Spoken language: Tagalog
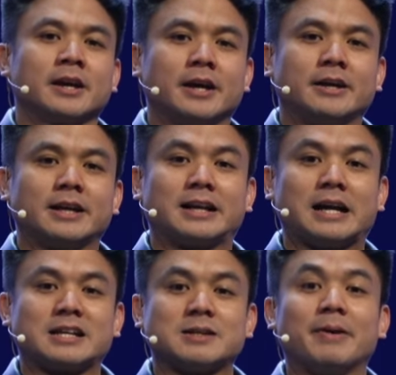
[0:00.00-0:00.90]
Uh,
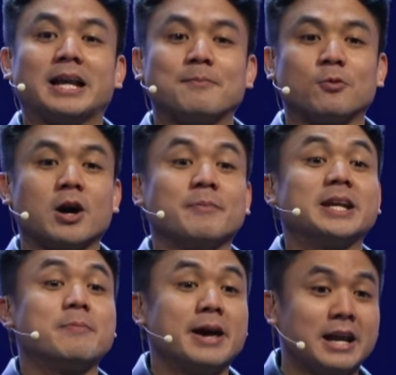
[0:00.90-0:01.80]
nagkasabay lang po kami
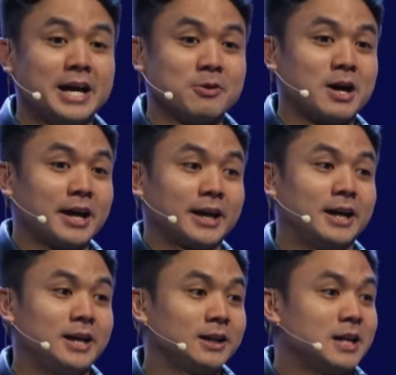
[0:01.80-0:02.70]
ni Bella, yung aking
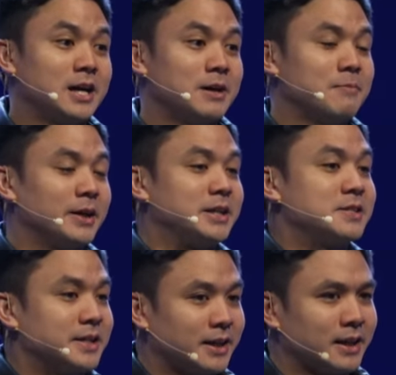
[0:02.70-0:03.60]
anak na
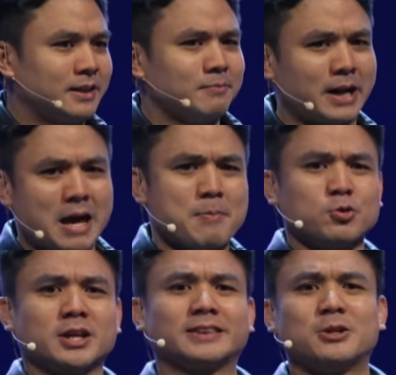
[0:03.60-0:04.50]
magising. At marami
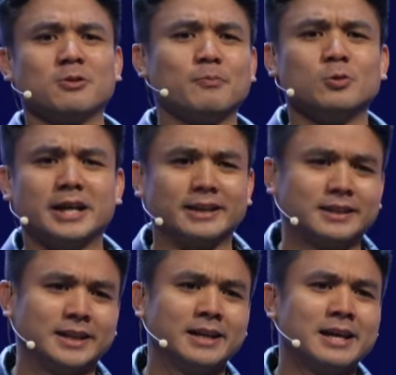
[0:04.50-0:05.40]
po siyang tanong po
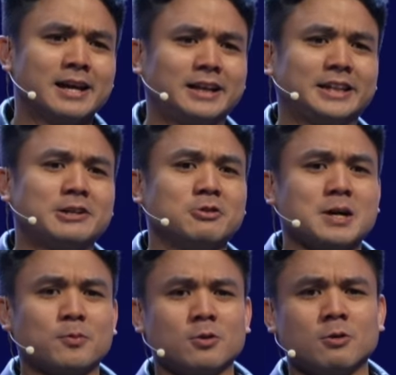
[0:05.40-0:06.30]
lately. At tinanong
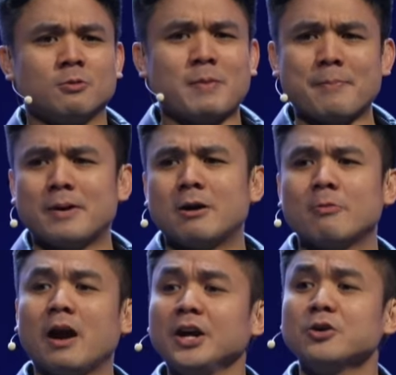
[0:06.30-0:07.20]
niya po ako, Papa,
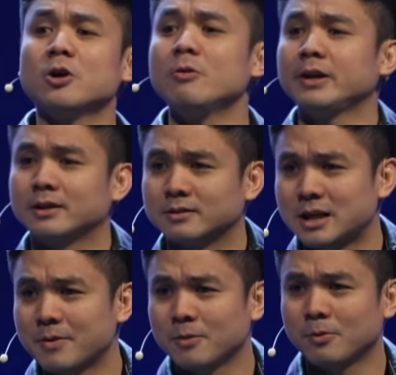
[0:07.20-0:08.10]
where are you going?
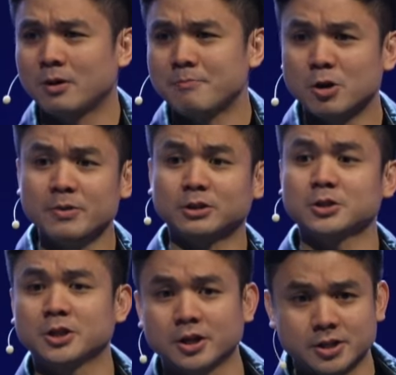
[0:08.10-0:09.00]
Sabi ko po, I'm going to
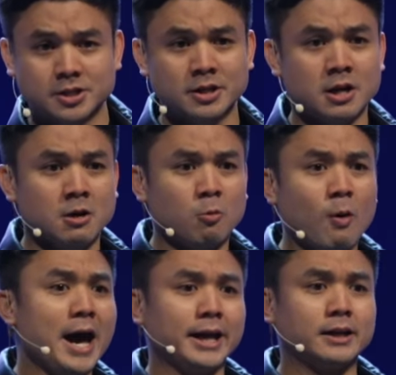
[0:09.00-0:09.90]
church.
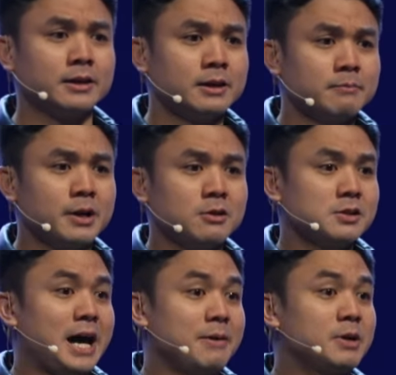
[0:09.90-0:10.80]
Why?
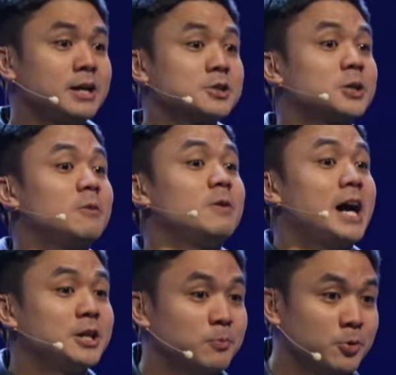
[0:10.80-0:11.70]
Because I'm gonna serve
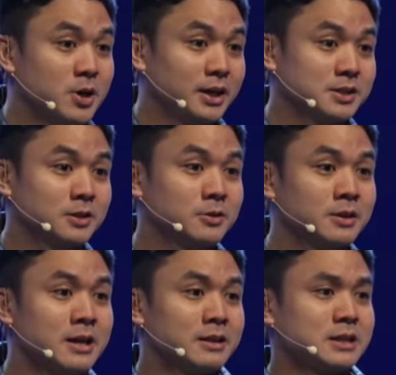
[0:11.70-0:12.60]
God. Yun po yung aking sagot.
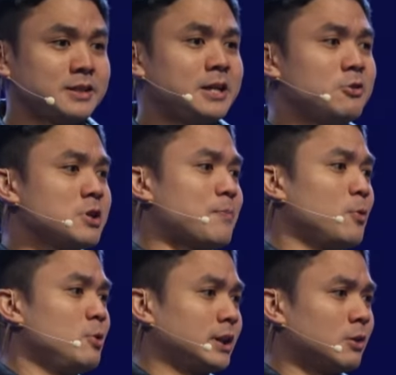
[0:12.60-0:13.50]
Tapos tinanong niya
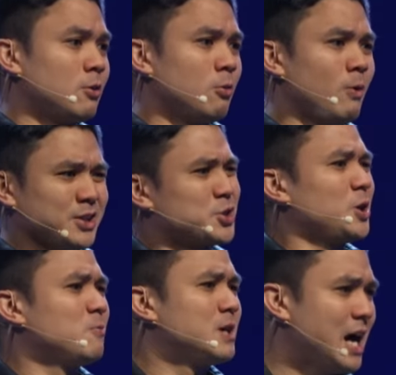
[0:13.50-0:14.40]
po ulit ako, what
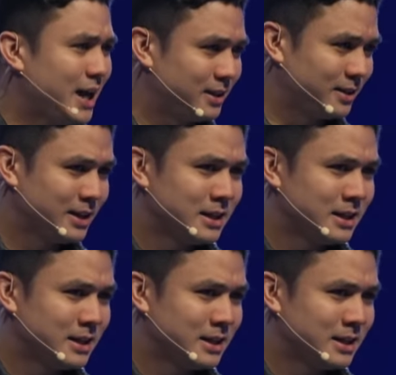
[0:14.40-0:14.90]
serve God?